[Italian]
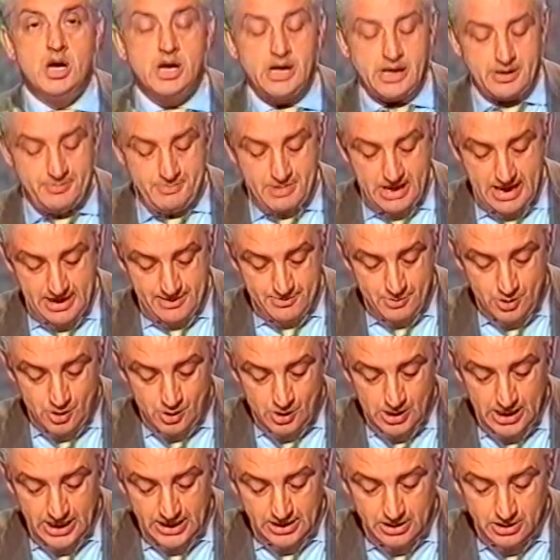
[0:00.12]

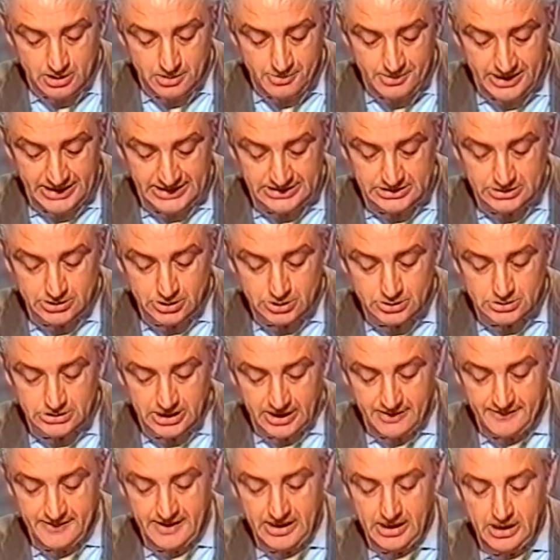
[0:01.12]
Cambiamo argomento,
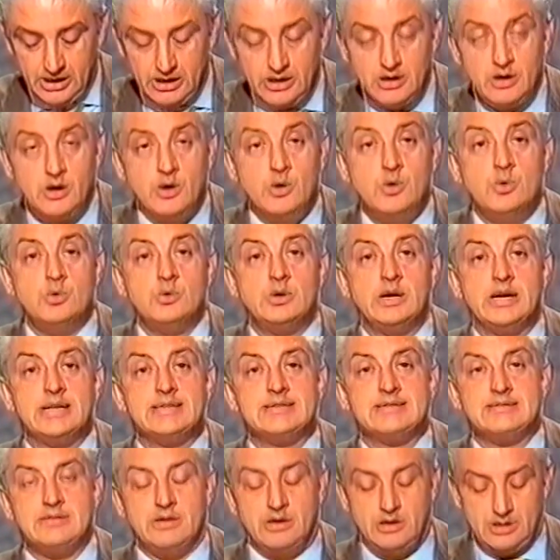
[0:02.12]
Treviglio, una
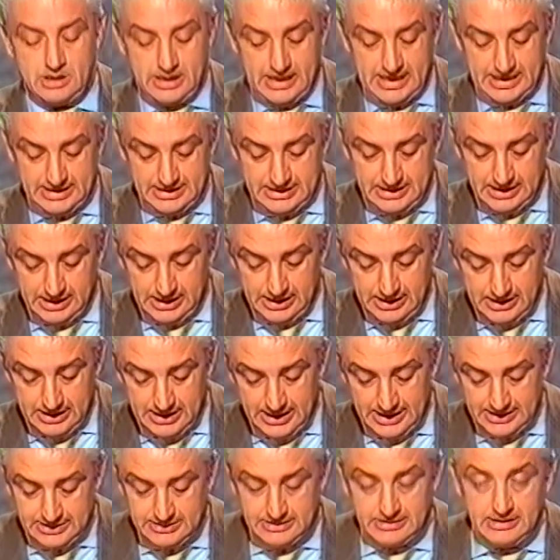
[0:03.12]
zona di
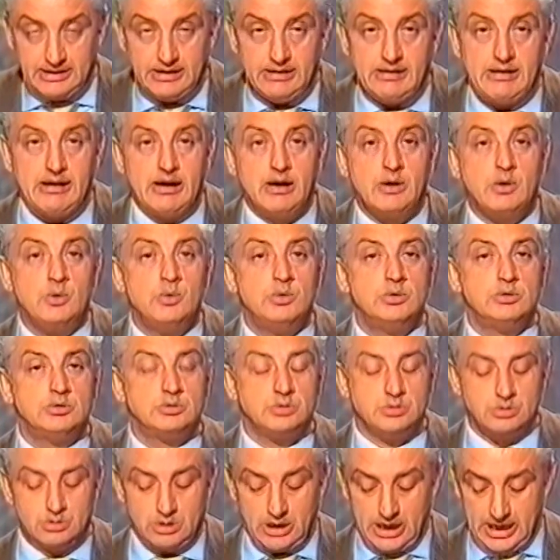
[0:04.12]
antica
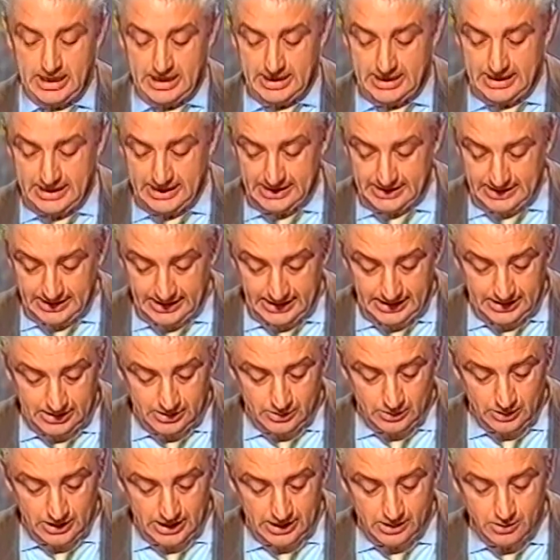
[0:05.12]
cultura
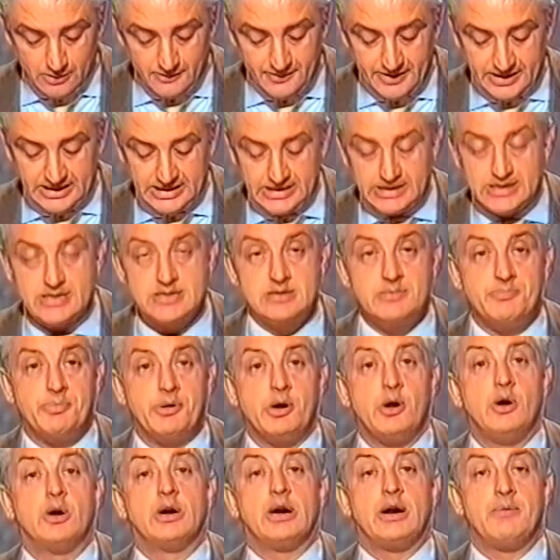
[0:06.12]
agricola, convertitasi
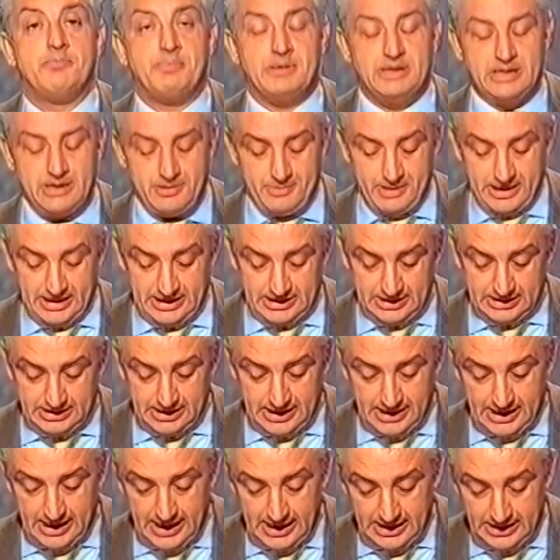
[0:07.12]
però
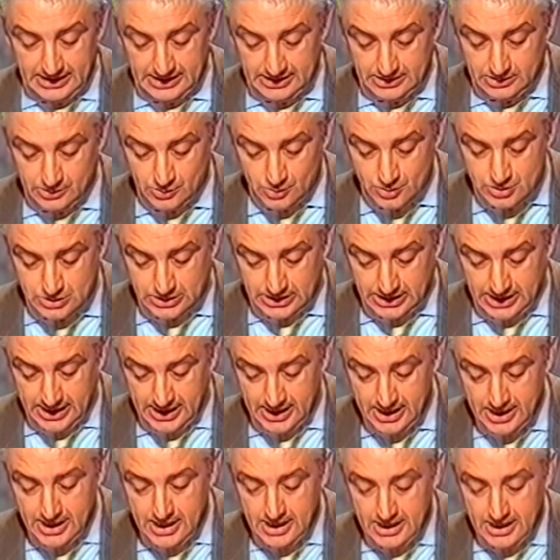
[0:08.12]
rapidamente all'industria.